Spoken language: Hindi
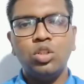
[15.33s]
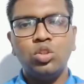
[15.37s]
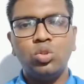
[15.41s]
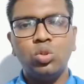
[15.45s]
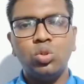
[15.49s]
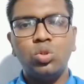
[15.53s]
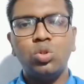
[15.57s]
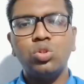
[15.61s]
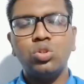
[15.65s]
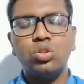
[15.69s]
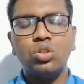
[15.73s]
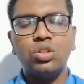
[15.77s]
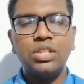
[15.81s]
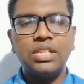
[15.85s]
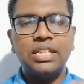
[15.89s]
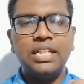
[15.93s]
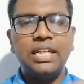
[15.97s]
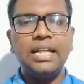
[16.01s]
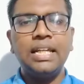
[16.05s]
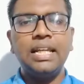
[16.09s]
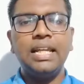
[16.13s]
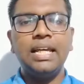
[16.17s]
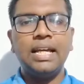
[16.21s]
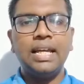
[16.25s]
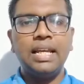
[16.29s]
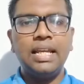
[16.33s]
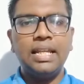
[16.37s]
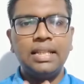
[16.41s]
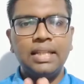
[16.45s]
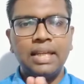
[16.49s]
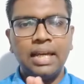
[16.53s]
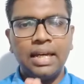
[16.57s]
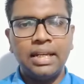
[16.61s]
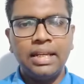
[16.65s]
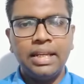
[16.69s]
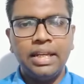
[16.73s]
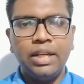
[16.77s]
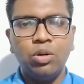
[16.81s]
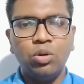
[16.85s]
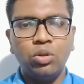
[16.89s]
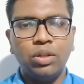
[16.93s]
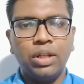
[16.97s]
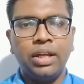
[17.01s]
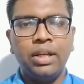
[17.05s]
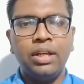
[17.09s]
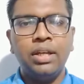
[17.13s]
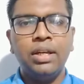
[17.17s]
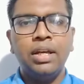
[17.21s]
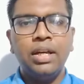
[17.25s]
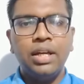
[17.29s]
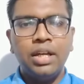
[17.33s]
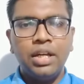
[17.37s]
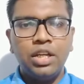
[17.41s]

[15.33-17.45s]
जो दोस्तों सीखने के लिए तैयार नहीं होते